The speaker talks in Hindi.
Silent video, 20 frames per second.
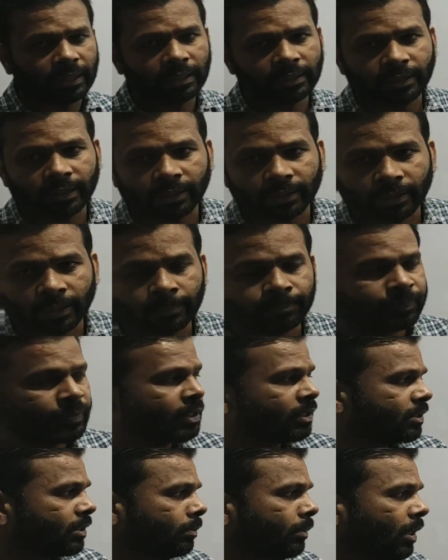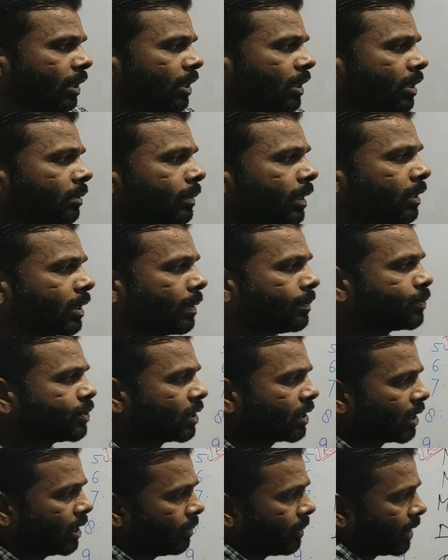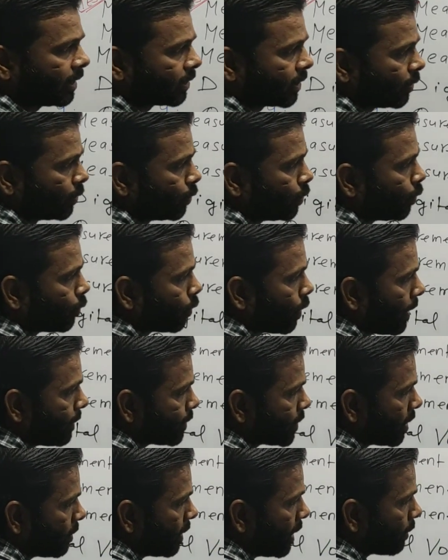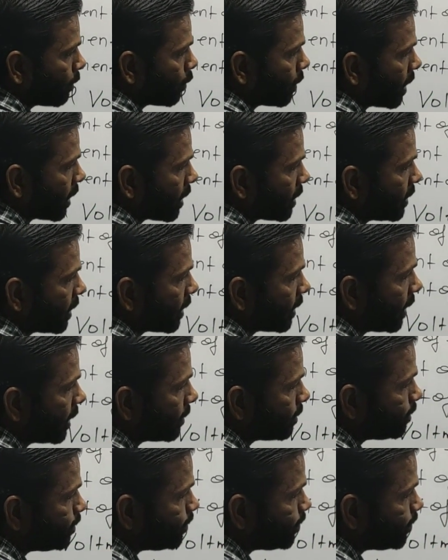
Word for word: के लिए देखना है सिमिलरली अगर मैं कैप्सर के लिए बात करूं कैप्सर तो में आपको क्या क्या देखना है